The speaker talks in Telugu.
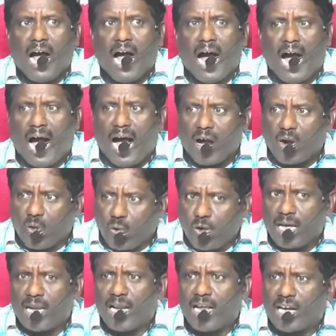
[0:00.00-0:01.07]
ఆ
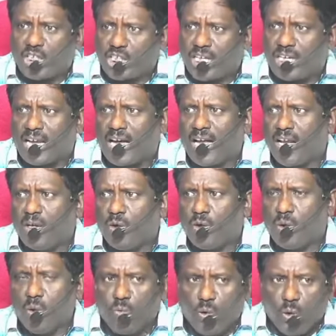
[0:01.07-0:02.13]
గుణ లక్షణాలను
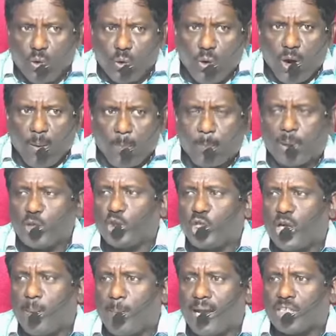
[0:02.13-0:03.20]
నువ్వు
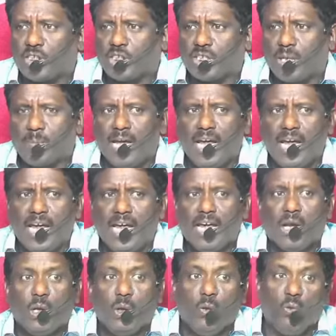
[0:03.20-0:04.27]
ప్రచురపరచడమే
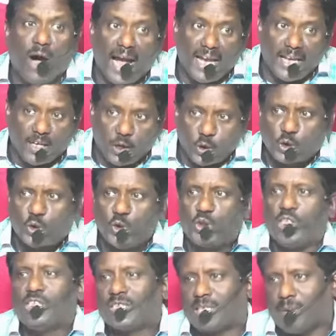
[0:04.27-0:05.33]
నువ్వు ఆయనను
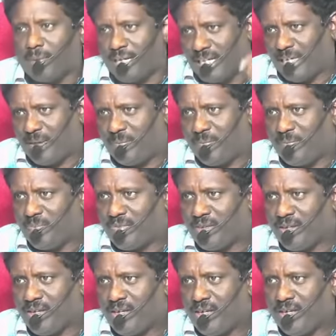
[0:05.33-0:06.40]
స్థుతించటం అంటే
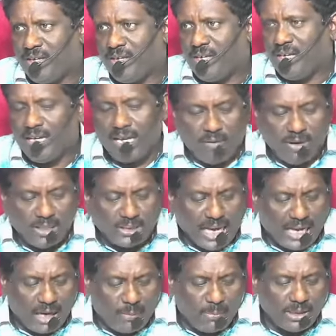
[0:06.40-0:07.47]
ఏమంటే
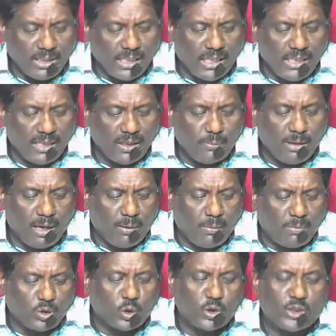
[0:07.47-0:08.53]
చాలామంది
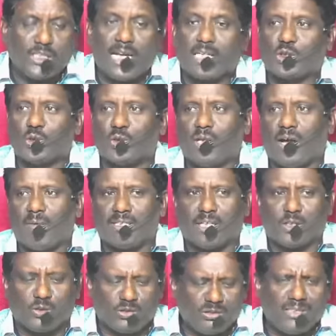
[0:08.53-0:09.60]
మేము స్థుతి
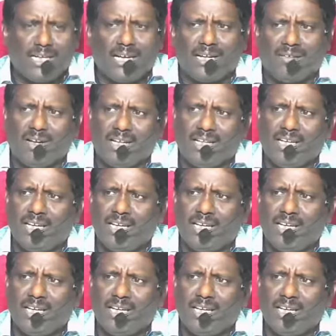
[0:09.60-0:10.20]
చేస్తున్నామంటారు స్థుతి చేయడం ఏంటి